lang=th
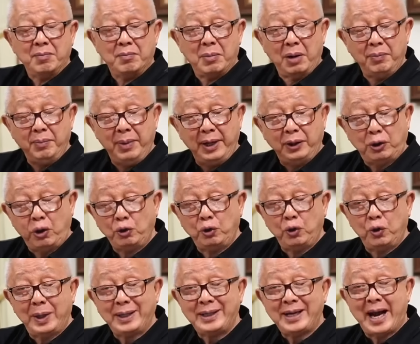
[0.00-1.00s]
มันมีต้น
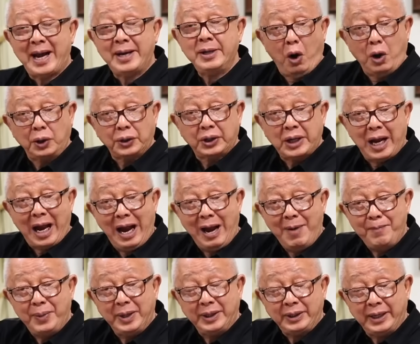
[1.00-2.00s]
ทุนค่าใช้จ่ายก็ สาม
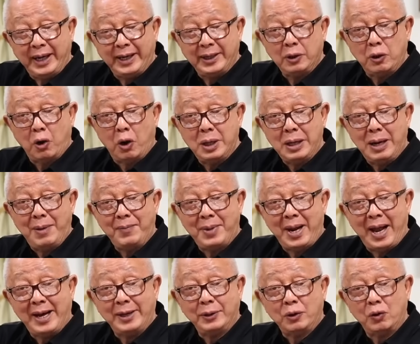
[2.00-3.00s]
เปอร์เซ็นต์ ของกำ
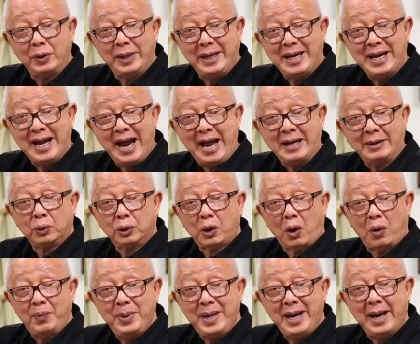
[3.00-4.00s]
ไรตรงนี้ล่ะสุดด
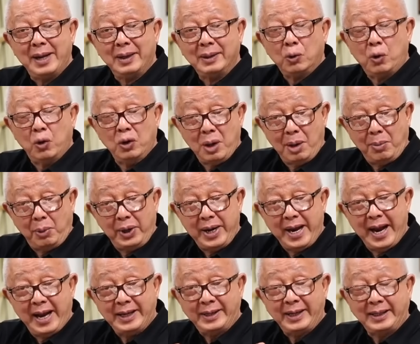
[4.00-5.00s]
อกเบี้ยคุณเอาบริ
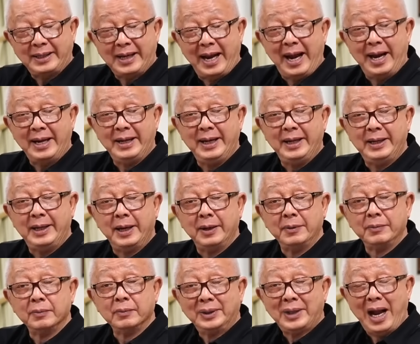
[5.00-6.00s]
หารจัดการให้ดีดิ
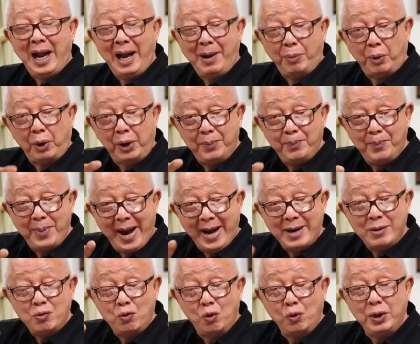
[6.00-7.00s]
ถ้าแบง
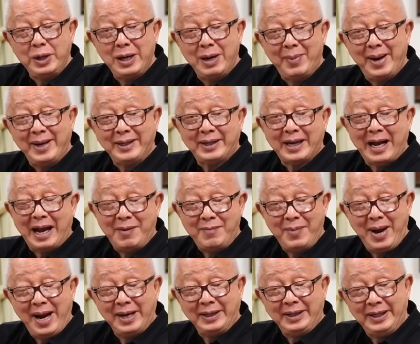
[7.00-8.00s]
ค์คุณเนี่ยไม่สา
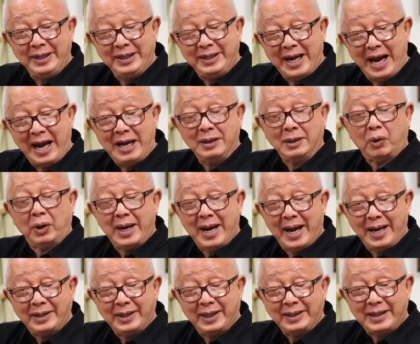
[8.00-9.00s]
มารถที่จะบริ
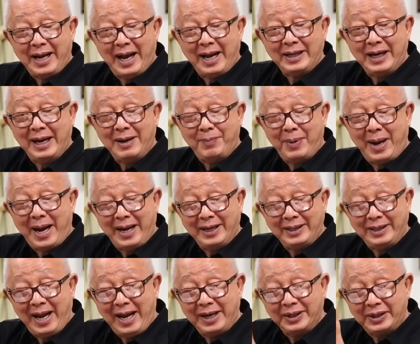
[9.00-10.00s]
หารจัดการได้ภาย
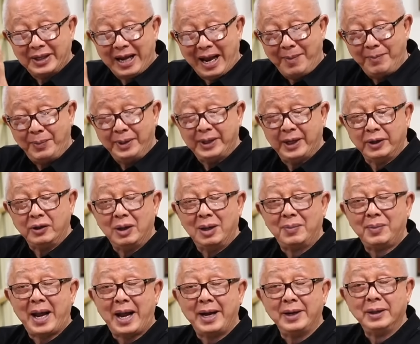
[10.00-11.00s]
ใต้ สามเปอร์เซ็นต์ ของ
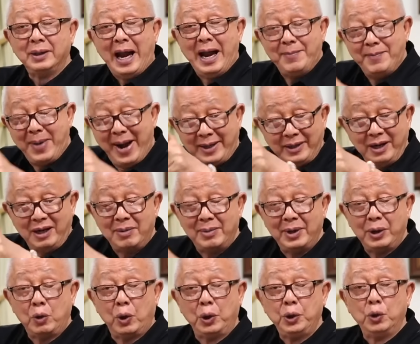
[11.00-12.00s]
กำไรไอ้แบงค์นั่นก็
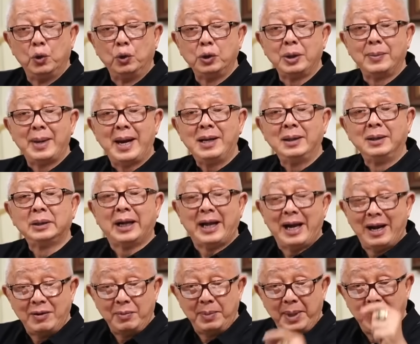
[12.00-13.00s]
ไม่ควรอยู่ใช่ไหมแสด
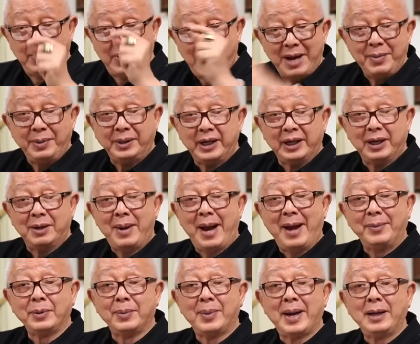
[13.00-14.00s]
งว่ามันไร้ประสิทธิภา
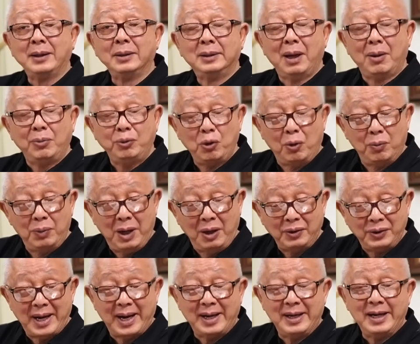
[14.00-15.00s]
พใช่ไหมท่านผู้ชมเข้า
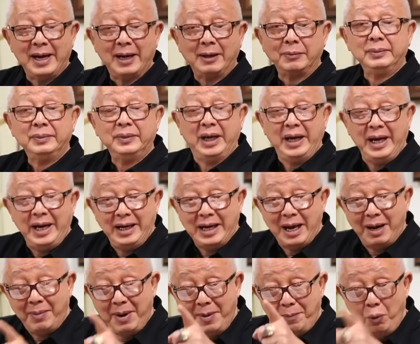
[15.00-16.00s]
ใจหรือยังนี่
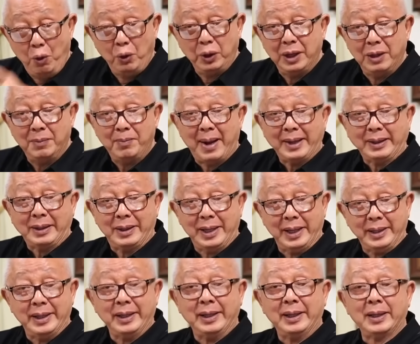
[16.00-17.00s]
ยังไม่พูดถึงบัตรเคร
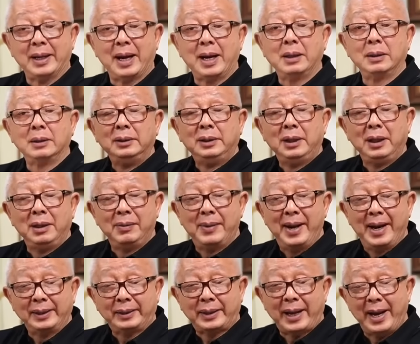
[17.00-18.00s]
ดิตอีกนะที่
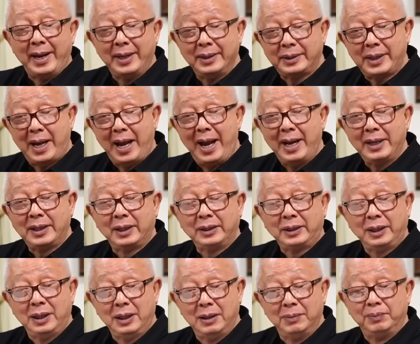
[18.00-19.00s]
แม่งเตะซ้ายกระ
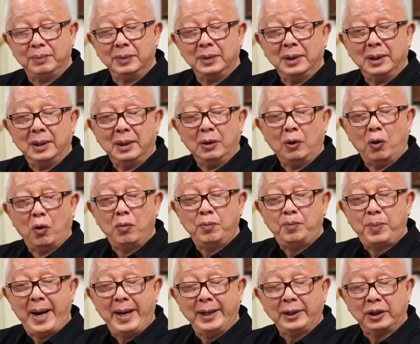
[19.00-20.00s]
ทืบลง
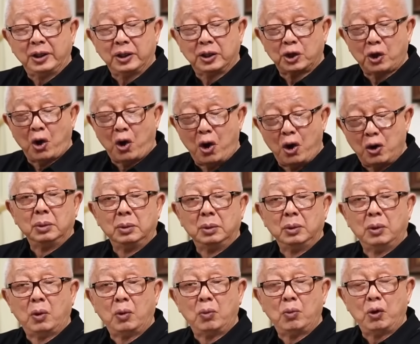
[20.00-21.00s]
ไปศอก
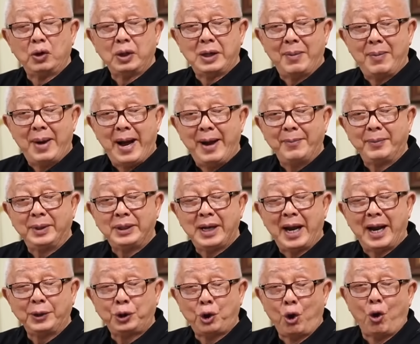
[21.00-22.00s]
ลงมนกบาลประ
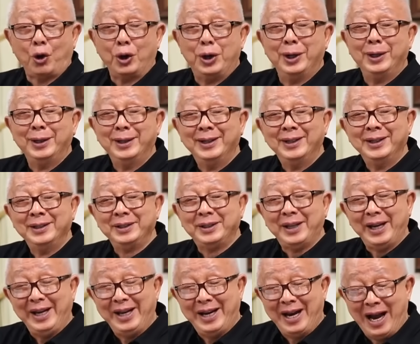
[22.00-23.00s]
ชาชน
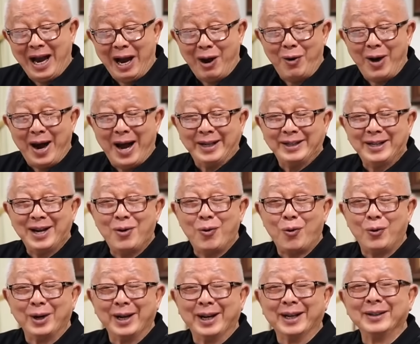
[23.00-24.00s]
ตีข่าวอัดหน้าอ
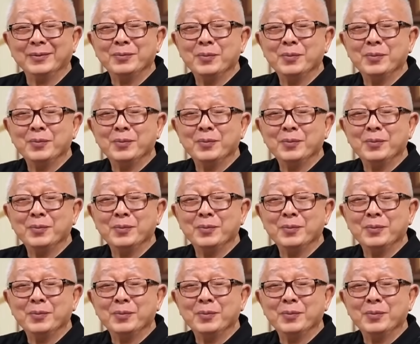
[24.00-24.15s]
กอีก